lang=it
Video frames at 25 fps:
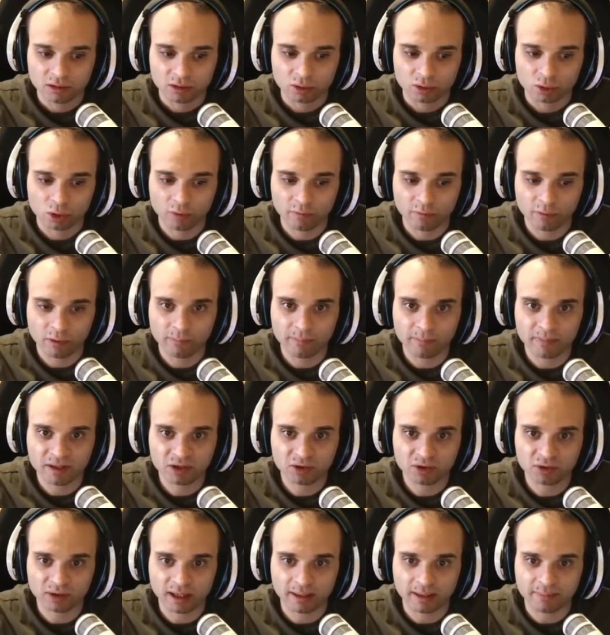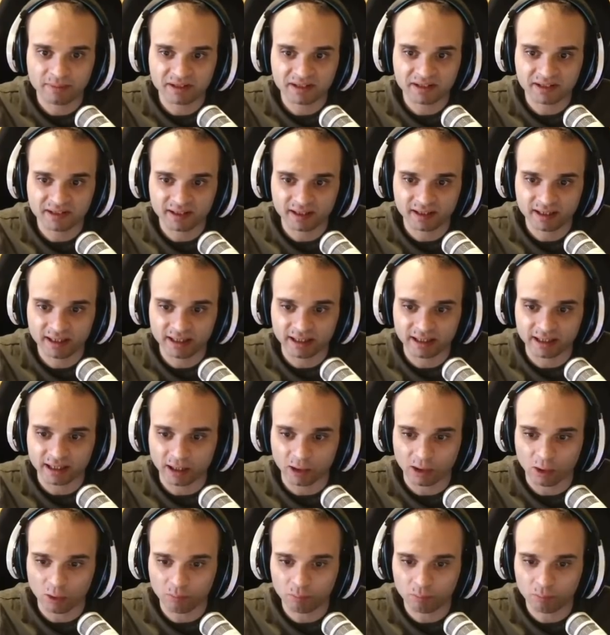dove ho messo la pizzeria.